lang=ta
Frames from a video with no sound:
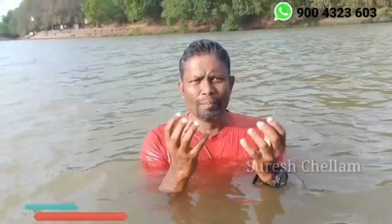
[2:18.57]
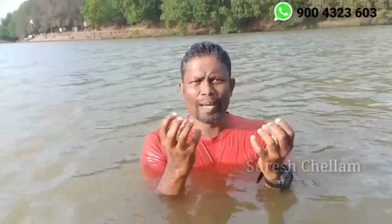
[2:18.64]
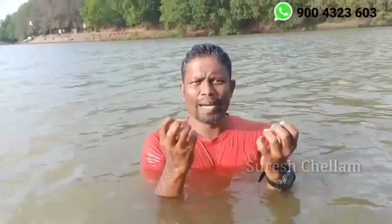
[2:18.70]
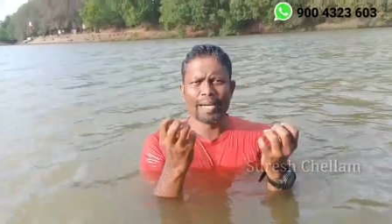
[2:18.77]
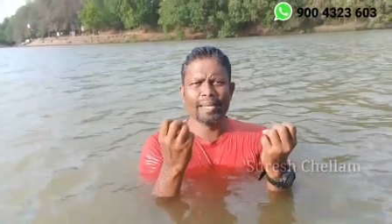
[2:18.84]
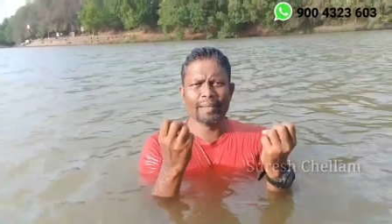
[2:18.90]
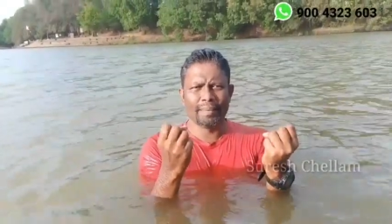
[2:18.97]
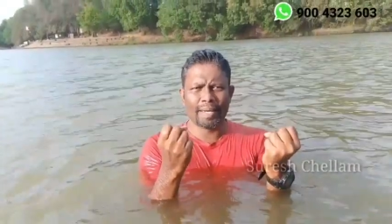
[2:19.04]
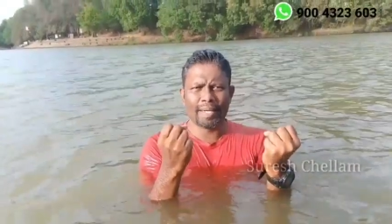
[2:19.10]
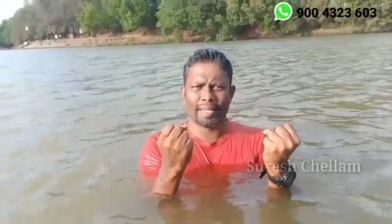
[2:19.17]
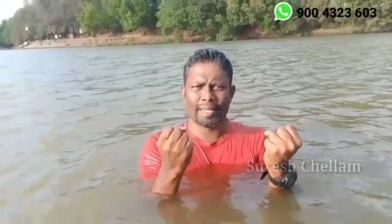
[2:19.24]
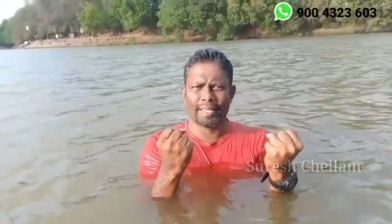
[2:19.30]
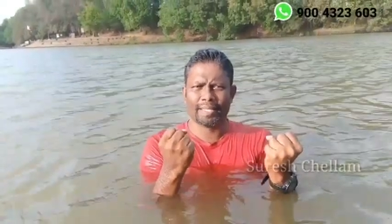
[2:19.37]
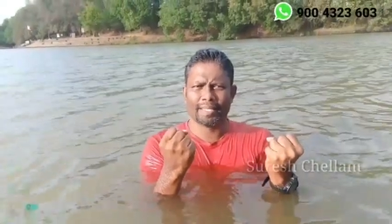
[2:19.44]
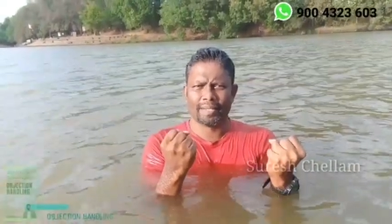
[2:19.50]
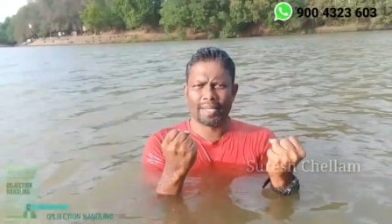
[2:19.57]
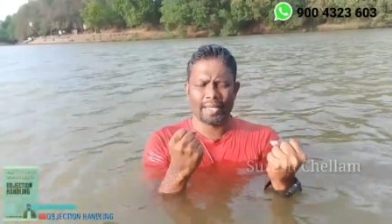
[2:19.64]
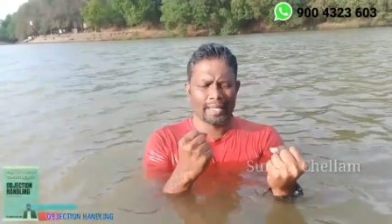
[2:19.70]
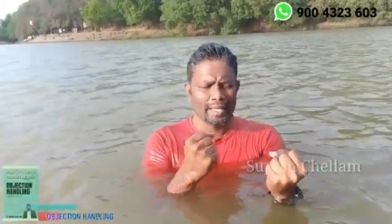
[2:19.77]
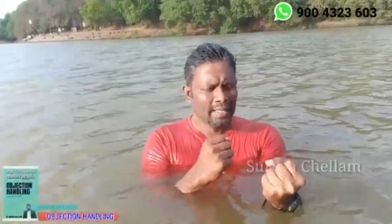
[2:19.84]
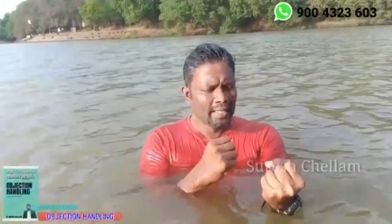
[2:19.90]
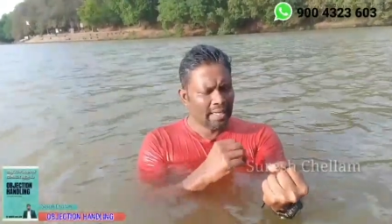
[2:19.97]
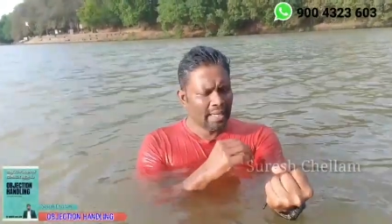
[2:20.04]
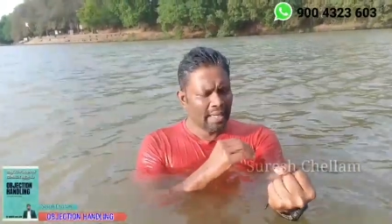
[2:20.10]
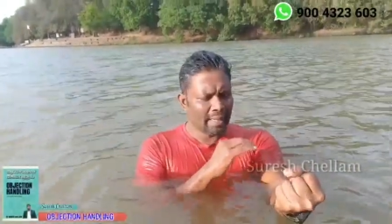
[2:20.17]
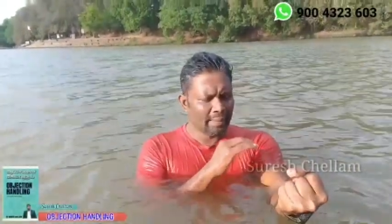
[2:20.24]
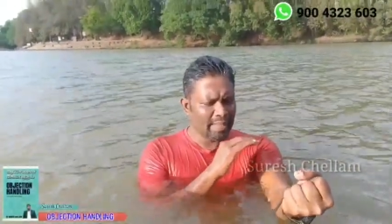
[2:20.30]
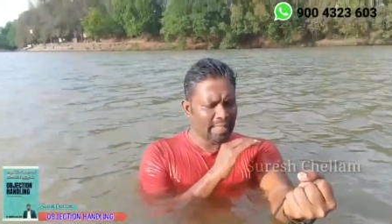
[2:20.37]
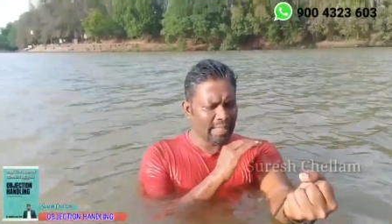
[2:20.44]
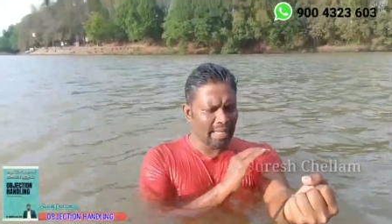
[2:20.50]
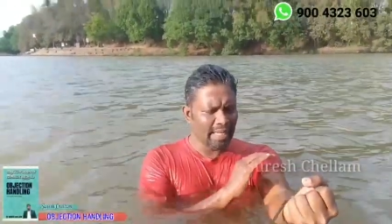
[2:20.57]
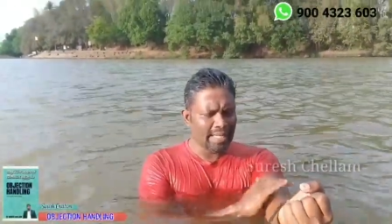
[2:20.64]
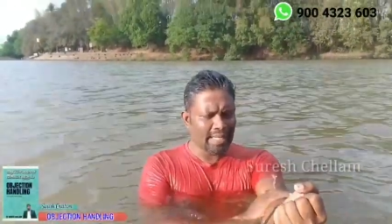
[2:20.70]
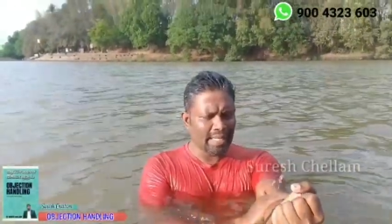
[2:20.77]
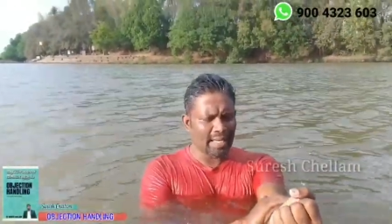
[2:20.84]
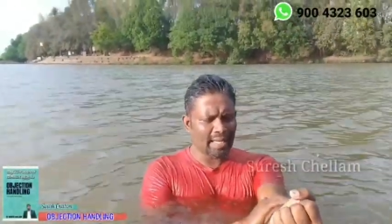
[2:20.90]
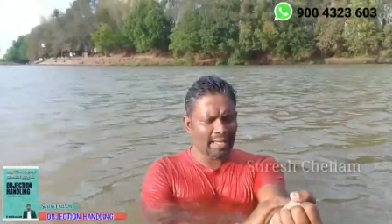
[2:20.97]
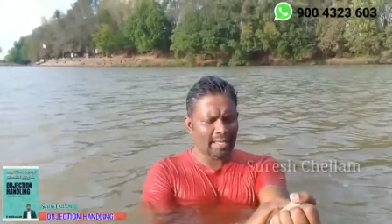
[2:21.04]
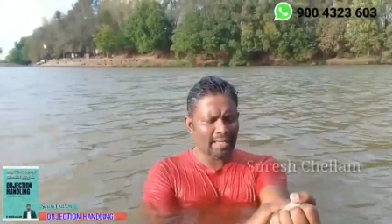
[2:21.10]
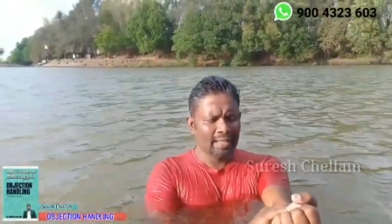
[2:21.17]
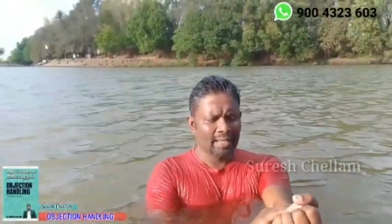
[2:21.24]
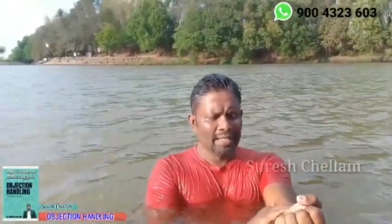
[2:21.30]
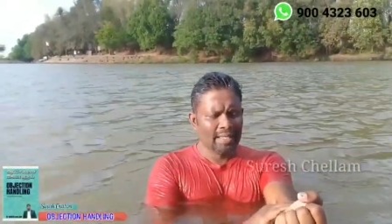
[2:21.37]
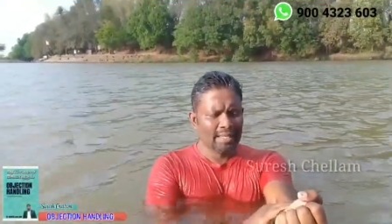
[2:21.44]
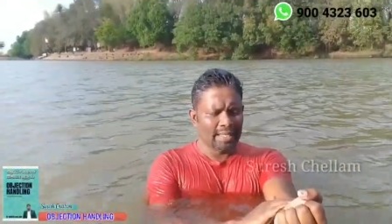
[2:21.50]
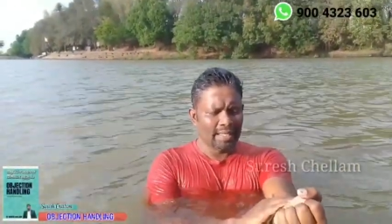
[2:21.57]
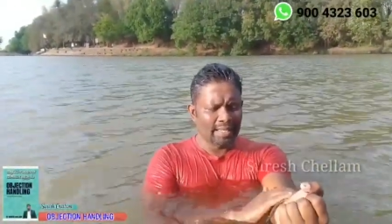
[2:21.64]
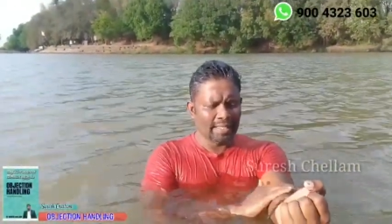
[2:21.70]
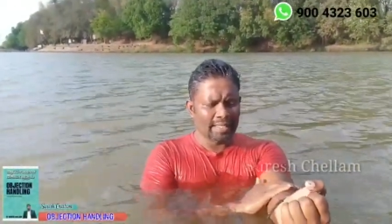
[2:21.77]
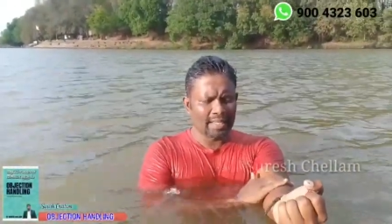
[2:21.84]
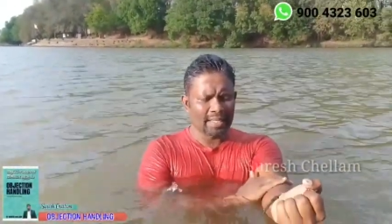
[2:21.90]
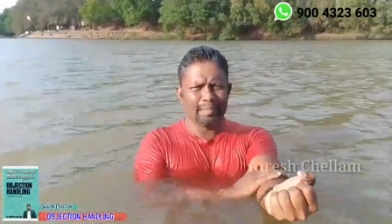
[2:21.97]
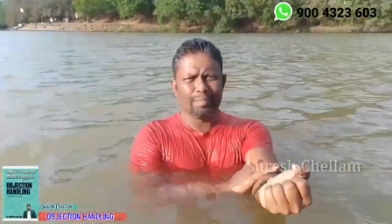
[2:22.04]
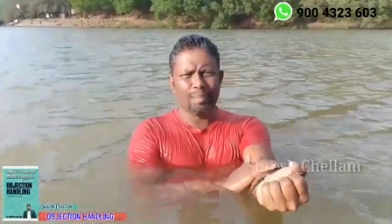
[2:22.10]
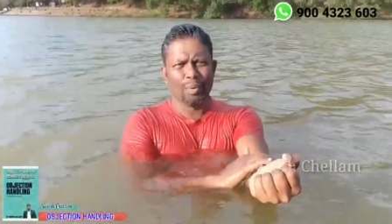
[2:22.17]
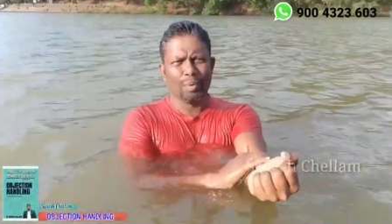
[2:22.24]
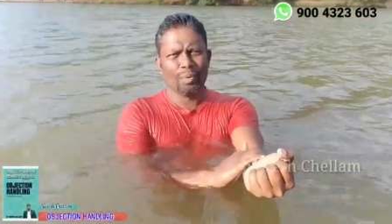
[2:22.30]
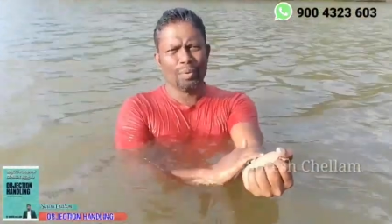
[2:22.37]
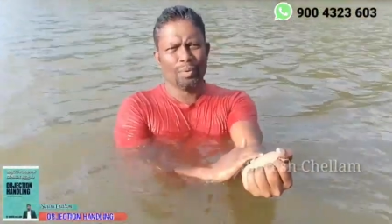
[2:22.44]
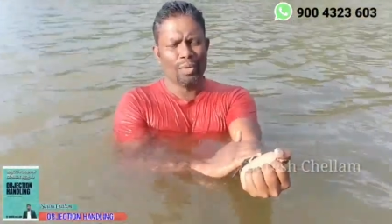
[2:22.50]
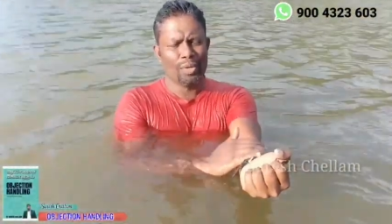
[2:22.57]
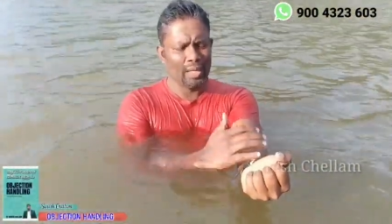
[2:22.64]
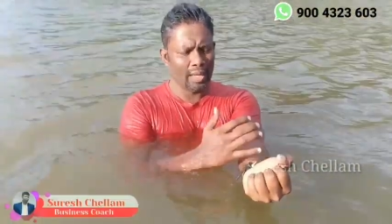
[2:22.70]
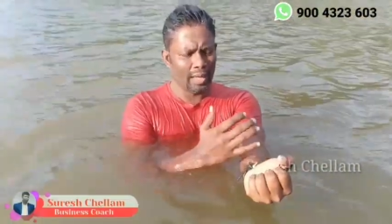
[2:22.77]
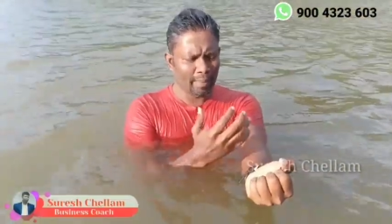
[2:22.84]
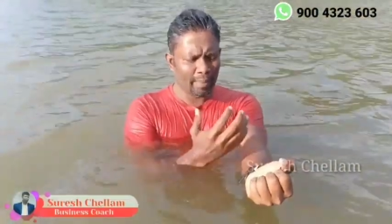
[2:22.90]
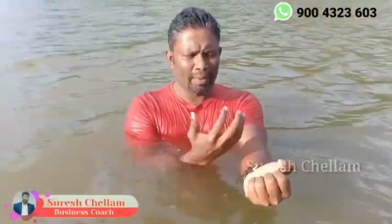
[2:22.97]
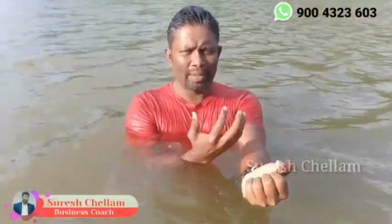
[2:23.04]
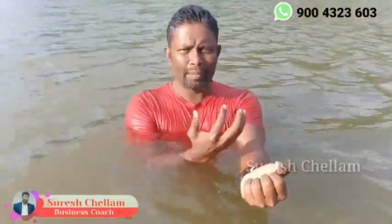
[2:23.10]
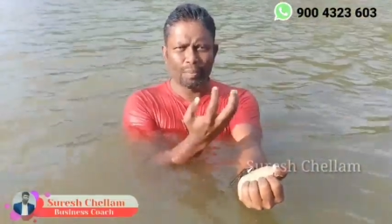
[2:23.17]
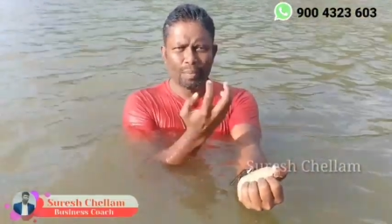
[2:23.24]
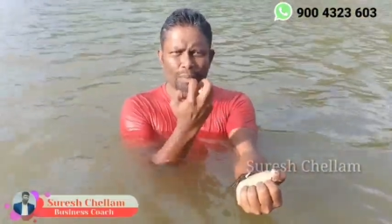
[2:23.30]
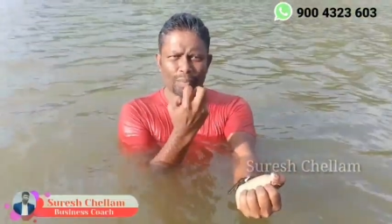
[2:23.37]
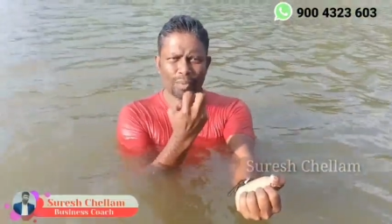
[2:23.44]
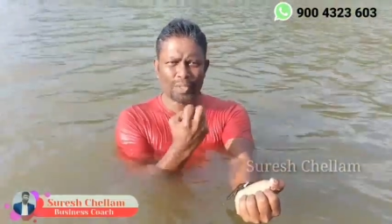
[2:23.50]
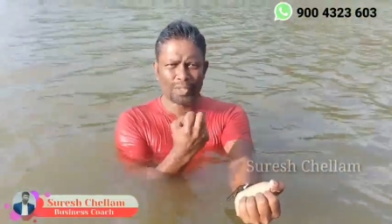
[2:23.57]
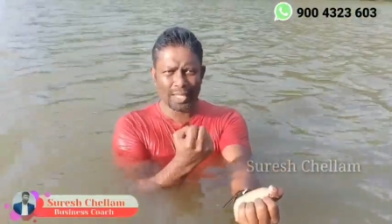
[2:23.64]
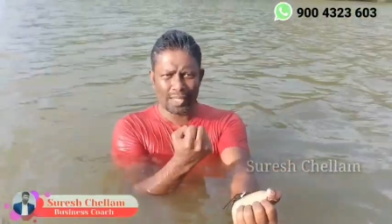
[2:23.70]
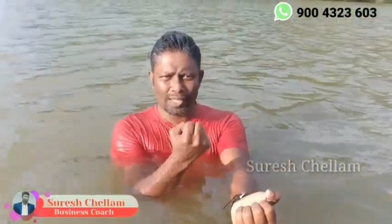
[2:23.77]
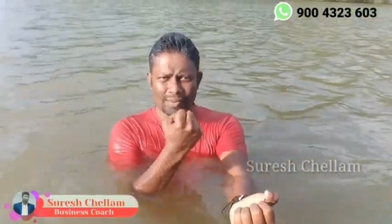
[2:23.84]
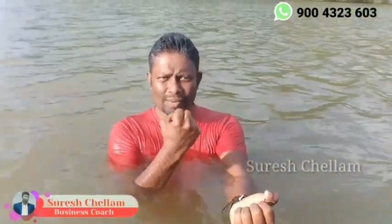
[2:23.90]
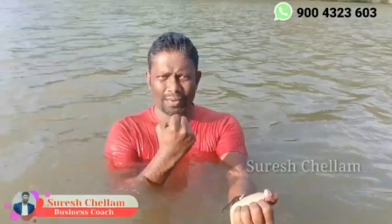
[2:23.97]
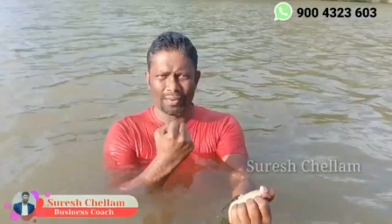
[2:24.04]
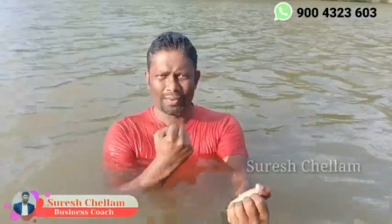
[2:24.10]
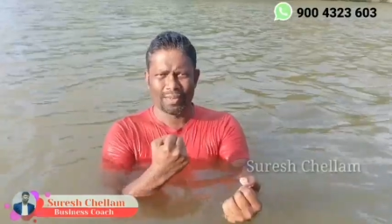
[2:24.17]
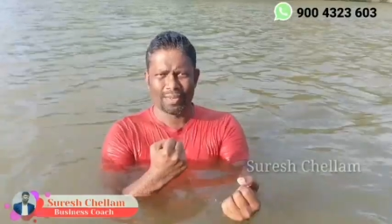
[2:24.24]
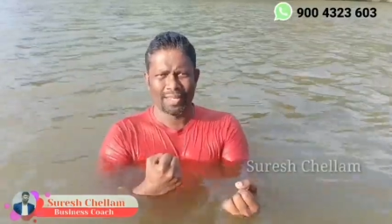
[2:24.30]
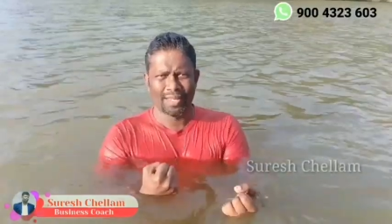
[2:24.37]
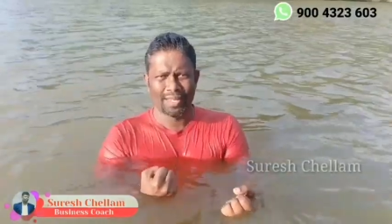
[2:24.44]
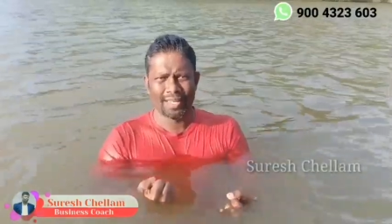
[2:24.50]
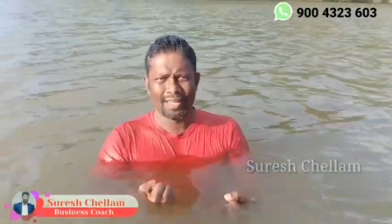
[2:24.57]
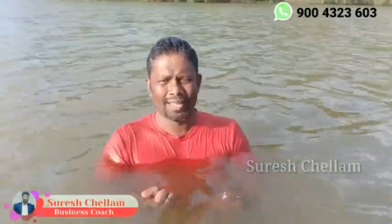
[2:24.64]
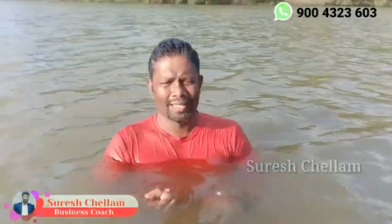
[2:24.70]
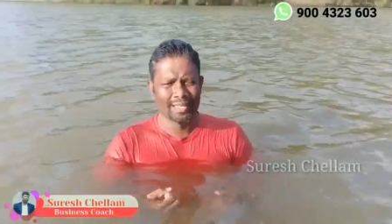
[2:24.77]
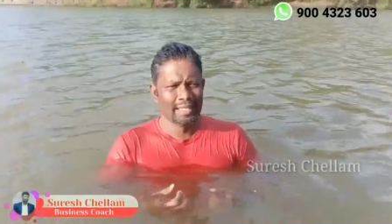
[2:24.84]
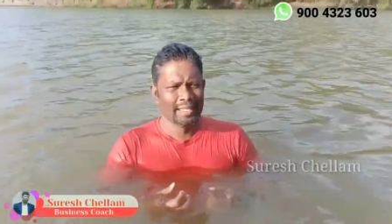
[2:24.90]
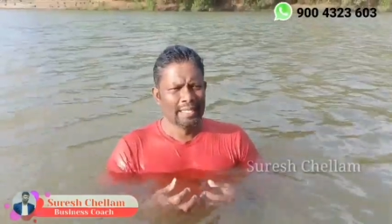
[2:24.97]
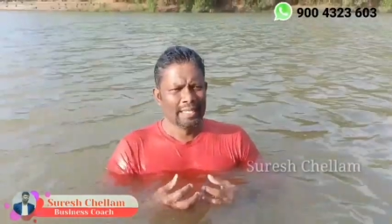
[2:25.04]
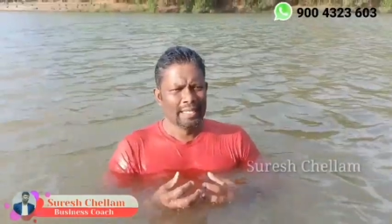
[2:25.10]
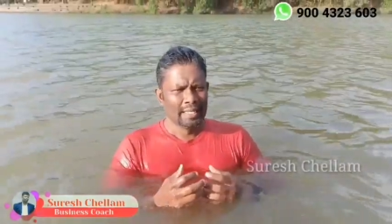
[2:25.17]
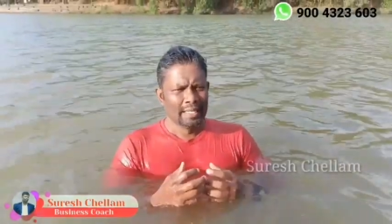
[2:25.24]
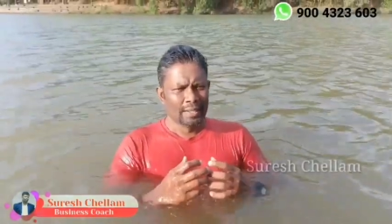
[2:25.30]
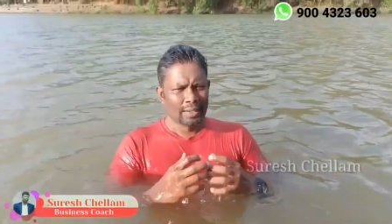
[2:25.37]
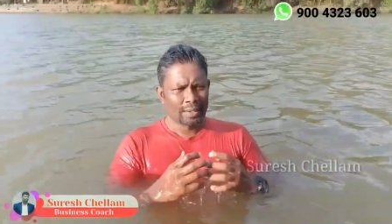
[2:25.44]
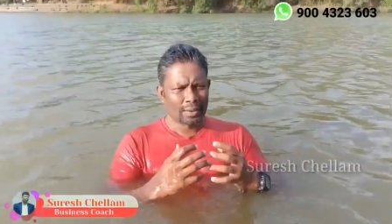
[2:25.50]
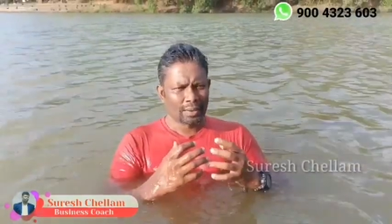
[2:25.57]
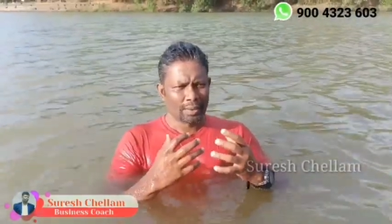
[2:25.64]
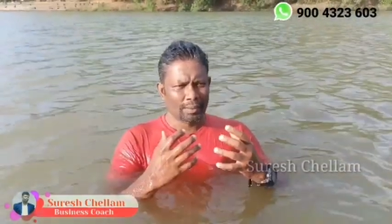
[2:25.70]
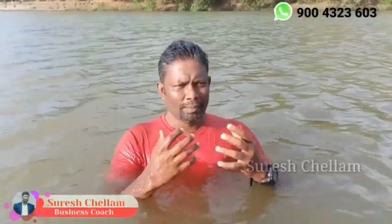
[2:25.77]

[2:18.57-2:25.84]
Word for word: பிளட்டு மாதிரி ஓகே நம்ம செல்ஸ் எல்லாம் செத்து செத்து போகும் அப்புறம் வந்து புது புது செல்ஸ் வரும் இல்லையா ஸோ